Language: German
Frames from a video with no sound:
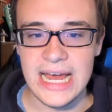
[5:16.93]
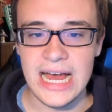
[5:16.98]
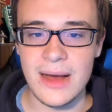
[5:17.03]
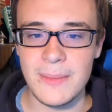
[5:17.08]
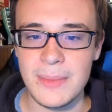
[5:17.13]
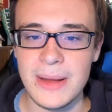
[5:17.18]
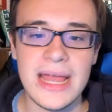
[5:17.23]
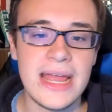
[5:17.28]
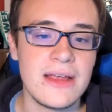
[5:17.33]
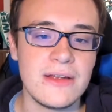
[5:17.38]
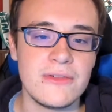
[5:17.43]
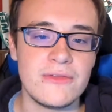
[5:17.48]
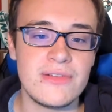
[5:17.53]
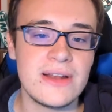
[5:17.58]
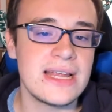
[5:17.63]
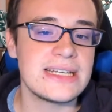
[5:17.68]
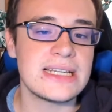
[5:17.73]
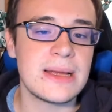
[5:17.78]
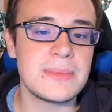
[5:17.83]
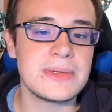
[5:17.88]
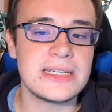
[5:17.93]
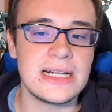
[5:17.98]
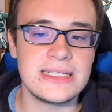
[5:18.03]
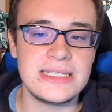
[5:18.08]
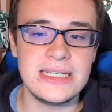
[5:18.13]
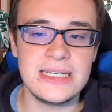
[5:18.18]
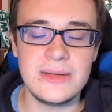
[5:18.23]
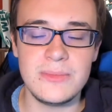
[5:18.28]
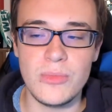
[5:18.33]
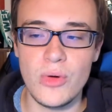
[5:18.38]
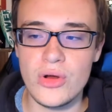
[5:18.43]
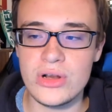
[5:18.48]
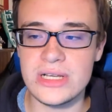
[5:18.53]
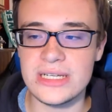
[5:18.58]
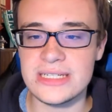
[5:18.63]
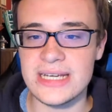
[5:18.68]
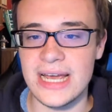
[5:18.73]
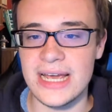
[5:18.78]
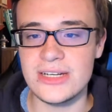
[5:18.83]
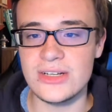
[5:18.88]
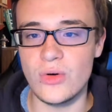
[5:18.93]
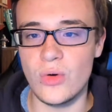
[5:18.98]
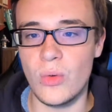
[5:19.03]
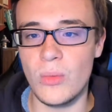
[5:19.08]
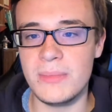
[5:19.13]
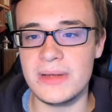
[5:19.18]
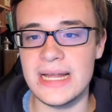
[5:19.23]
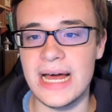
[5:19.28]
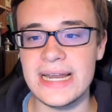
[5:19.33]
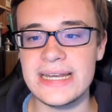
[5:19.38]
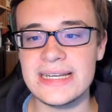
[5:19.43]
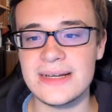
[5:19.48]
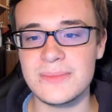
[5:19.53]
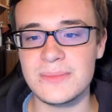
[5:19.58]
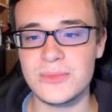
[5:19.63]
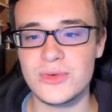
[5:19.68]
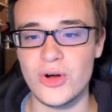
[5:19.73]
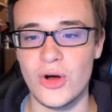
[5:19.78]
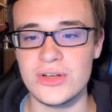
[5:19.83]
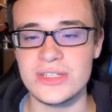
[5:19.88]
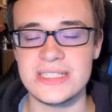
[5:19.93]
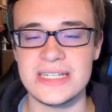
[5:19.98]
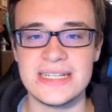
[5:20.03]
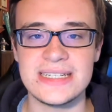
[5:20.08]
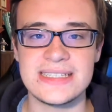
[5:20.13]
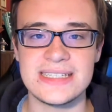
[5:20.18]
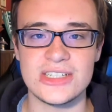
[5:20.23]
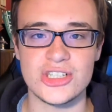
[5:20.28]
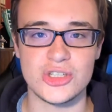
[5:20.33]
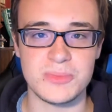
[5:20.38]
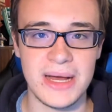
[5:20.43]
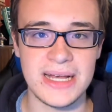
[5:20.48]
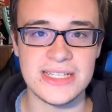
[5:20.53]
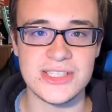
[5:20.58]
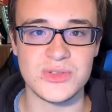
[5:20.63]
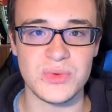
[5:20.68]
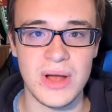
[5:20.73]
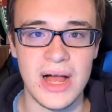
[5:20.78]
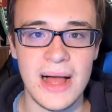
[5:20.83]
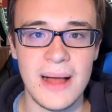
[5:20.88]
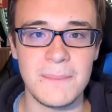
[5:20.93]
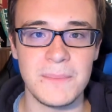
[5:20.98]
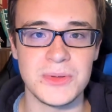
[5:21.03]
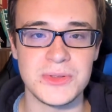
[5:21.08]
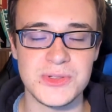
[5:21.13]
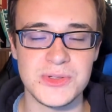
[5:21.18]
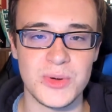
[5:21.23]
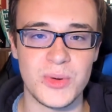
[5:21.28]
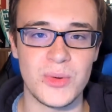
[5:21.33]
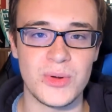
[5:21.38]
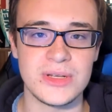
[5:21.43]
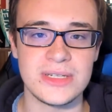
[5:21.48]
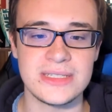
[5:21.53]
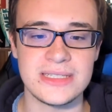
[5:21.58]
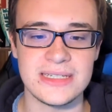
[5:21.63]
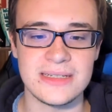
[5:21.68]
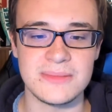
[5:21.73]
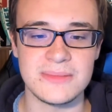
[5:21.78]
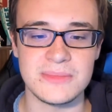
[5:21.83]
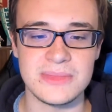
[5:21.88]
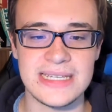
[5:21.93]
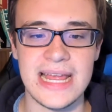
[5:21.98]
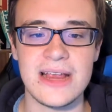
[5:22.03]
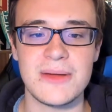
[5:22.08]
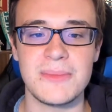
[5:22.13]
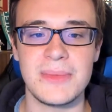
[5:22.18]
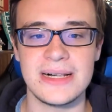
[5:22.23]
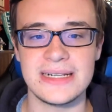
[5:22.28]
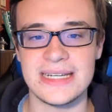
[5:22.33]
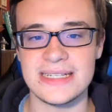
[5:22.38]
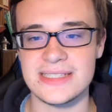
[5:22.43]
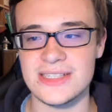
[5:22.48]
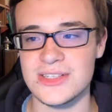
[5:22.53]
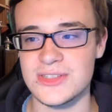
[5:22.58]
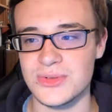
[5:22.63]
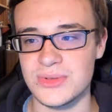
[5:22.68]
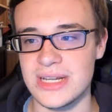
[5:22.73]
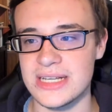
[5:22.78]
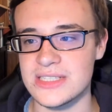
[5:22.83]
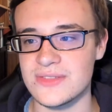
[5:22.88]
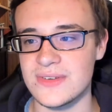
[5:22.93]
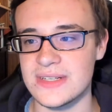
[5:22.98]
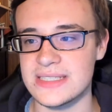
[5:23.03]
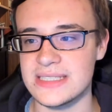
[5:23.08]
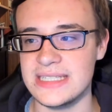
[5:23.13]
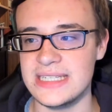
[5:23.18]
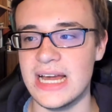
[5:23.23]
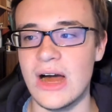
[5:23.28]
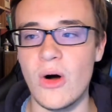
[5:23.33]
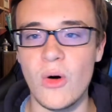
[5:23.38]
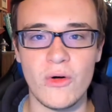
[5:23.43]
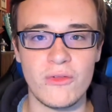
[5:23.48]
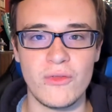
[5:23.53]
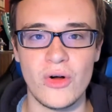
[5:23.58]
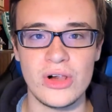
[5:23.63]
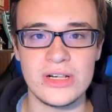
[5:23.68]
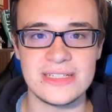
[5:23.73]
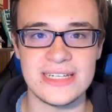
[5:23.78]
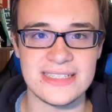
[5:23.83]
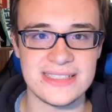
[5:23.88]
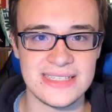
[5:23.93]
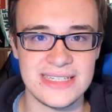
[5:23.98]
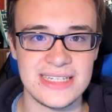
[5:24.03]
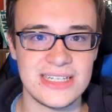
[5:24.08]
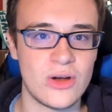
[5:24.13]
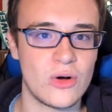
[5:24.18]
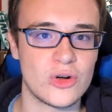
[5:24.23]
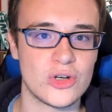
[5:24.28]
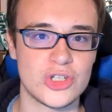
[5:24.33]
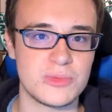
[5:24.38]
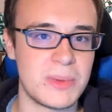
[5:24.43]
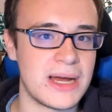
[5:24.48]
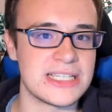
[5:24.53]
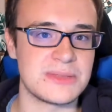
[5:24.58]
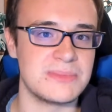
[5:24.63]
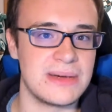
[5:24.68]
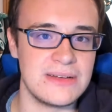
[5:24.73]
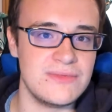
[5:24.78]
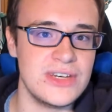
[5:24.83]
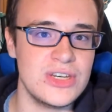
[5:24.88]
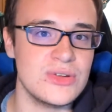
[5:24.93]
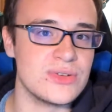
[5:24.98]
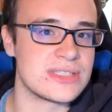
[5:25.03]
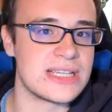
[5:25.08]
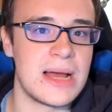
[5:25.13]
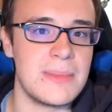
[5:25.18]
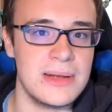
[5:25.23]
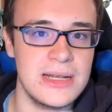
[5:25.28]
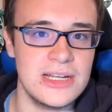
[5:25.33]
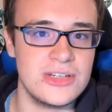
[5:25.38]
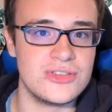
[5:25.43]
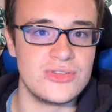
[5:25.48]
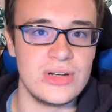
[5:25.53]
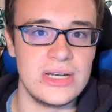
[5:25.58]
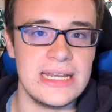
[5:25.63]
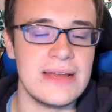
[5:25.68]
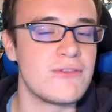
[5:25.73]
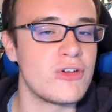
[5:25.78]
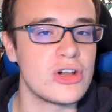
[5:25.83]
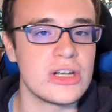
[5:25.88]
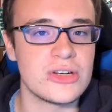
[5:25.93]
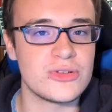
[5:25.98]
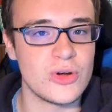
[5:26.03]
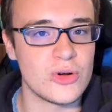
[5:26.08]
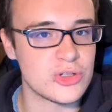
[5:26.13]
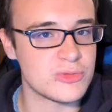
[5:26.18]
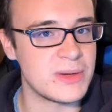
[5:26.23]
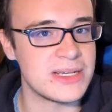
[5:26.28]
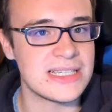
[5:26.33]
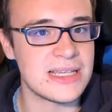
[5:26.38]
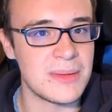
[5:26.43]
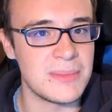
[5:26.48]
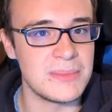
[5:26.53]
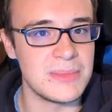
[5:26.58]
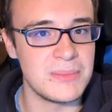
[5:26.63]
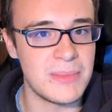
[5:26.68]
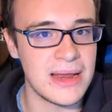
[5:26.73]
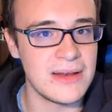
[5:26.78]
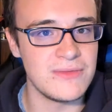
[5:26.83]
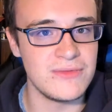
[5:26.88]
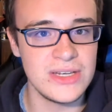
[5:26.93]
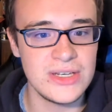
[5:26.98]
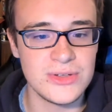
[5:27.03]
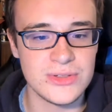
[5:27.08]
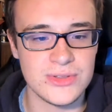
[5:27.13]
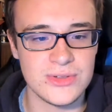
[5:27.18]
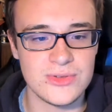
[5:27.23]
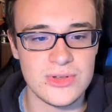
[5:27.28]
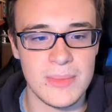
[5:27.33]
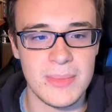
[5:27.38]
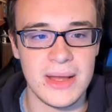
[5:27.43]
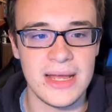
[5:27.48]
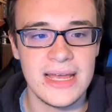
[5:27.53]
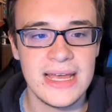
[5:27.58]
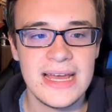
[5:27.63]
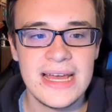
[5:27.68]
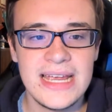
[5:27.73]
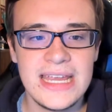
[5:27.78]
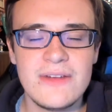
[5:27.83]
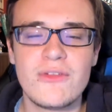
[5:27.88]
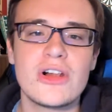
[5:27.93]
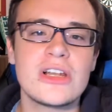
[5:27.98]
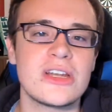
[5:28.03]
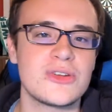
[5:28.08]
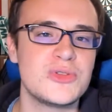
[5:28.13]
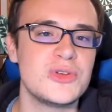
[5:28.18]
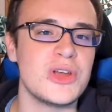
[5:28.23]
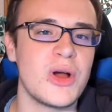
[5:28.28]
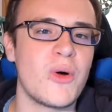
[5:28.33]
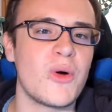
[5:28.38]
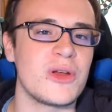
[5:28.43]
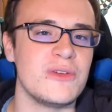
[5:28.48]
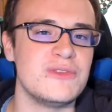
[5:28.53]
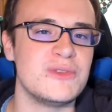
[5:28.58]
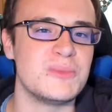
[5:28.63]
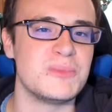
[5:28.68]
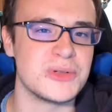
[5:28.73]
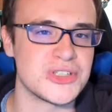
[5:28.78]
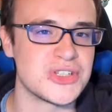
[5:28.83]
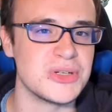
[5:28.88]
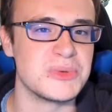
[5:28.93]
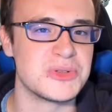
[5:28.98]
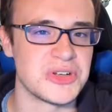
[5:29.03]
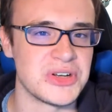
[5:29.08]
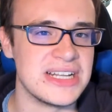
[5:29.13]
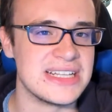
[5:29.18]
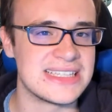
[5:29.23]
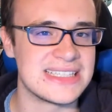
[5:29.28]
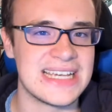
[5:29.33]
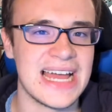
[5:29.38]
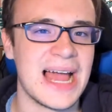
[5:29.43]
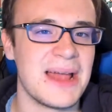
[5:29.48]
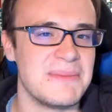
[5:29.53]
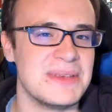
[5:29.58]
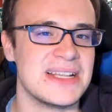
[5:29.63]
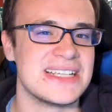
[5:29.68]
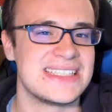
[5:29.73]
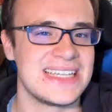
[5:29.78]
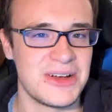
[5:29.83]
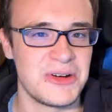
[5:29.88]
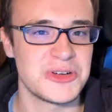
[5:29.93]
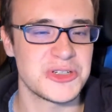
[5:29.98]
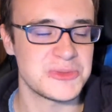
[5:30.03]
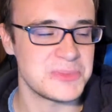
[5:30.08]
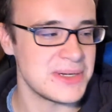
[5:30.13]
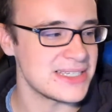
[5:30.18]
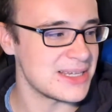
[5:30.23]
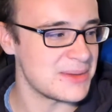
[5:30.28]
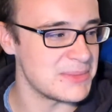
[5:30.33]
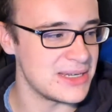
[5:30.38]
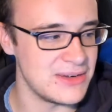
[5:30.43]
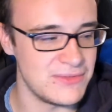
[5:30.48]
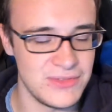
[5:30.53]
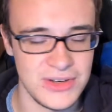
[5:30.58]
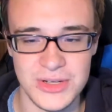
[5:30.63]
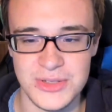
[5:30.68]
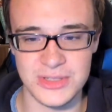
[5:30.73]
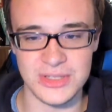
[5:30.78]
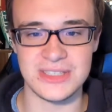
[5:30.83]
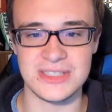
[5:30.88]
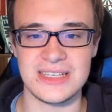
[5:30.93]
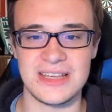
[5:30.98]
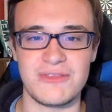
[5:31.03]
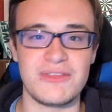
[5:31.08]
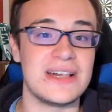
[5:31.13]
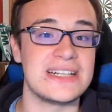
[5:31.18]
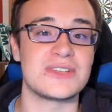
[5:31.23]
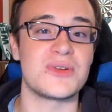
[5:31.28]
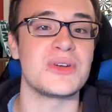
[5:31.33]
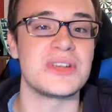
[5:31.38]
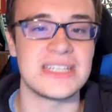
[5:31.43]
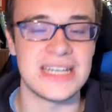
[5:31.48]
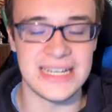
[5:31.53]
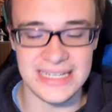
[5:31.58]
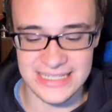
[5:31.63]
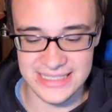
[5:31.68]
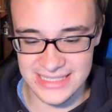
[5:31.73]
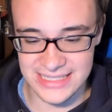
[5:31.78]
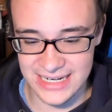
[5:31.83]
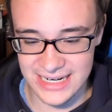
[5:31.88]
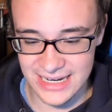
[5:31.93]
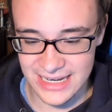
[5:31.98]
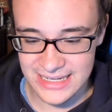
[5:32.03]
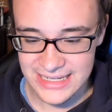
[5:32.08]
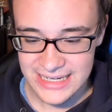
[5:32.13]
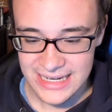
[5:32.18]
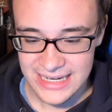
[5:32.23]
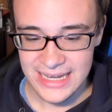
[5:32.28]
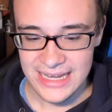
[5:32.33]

Aber hey, vielleicht habe ich halt hier die Möglichkeit, um mit anderem Content Spaß zu haben und so und ähm, ich denke mal, das ist so das, was ihr auch wollt, dass ich auch Spaß in meinen Videos habe, literally. Ihr wollt natürlich auch Spaß haben mit meinen Videos und so, aber ihr wollt natürlich auch irgendwie bestimmt schon insgeheim, dass ich auch Spaß habe mit den Videos und so gefällt es euch ja nicht, sehr klar.